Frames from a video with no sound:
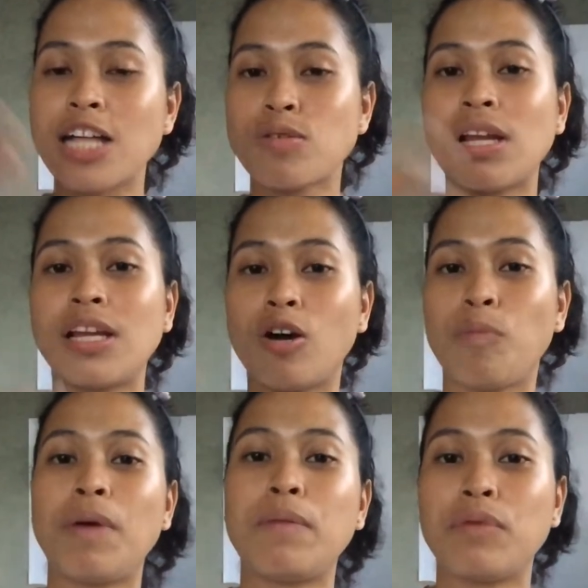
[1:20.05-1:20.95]
Actually,
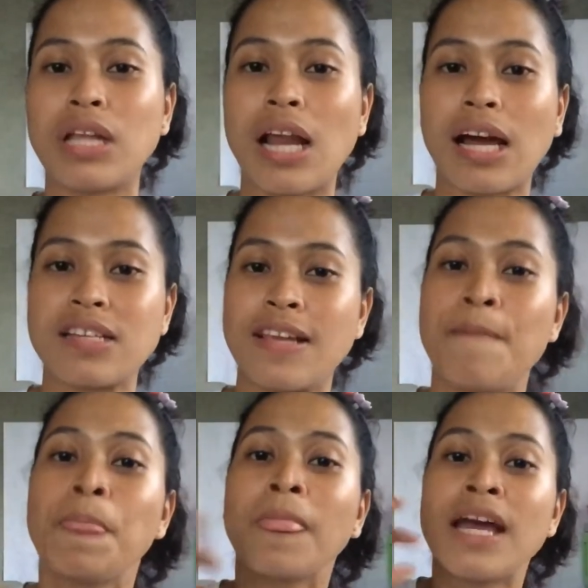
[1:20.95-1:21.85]
na-open po nila
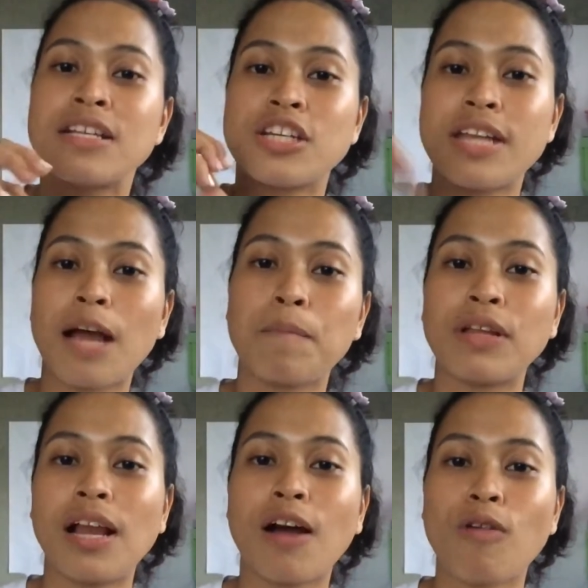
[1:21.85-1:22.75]
kasi chinek
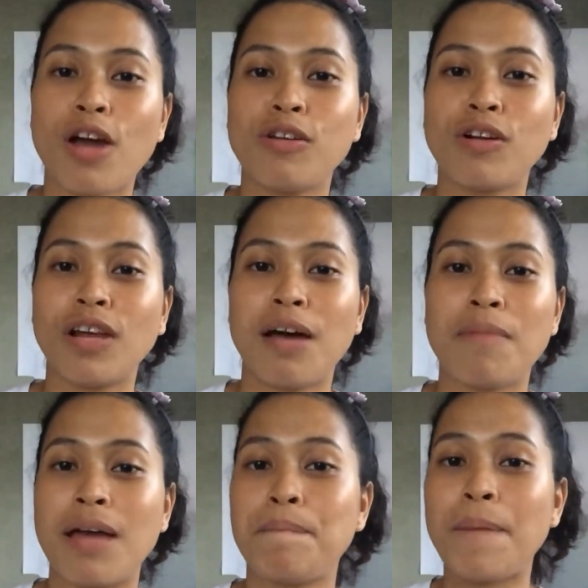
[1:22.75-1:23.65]
po nila kung ano yung
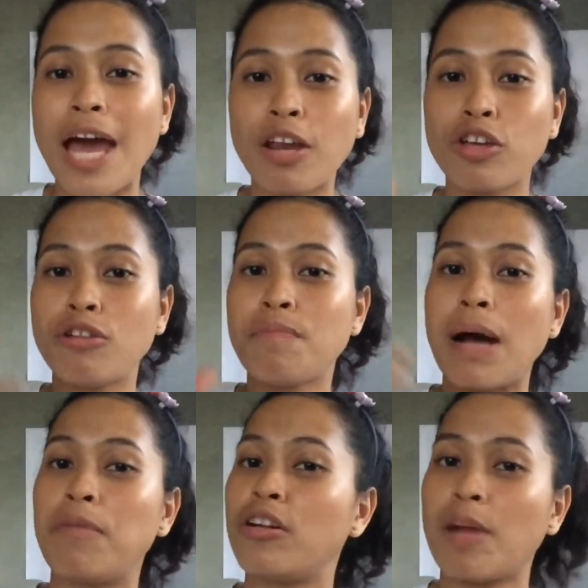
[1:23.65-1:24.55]
laman. Pero yung
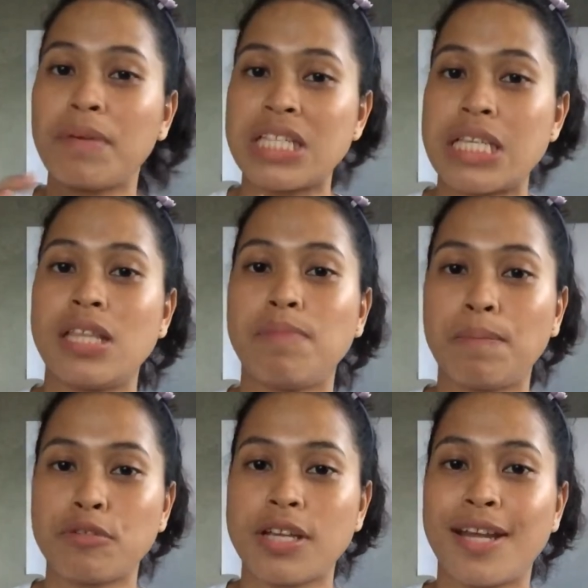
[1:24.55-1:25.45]
bubble wrap is hindi
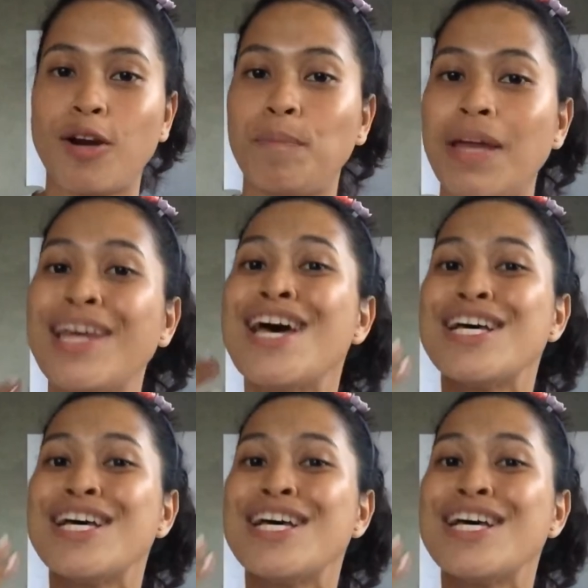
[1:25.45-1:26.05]
pa po siya na-open.